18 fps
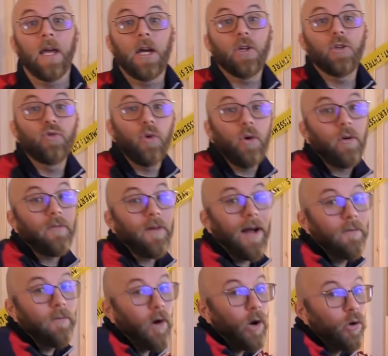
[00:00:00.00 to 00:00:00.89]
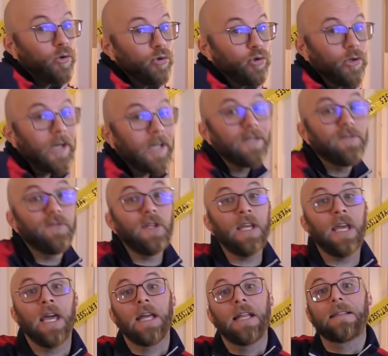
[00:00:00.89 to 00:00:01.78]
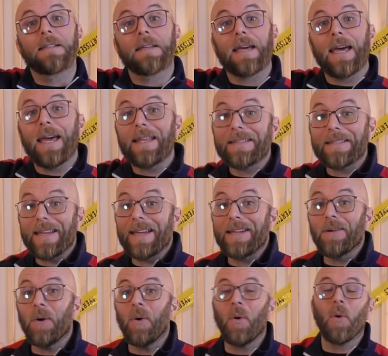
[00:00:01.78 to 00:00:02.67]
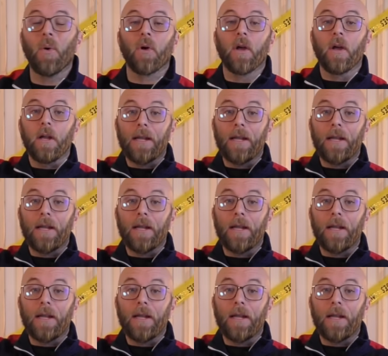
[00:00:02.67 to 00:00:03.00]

donc va avoir une durée de vie très très longue.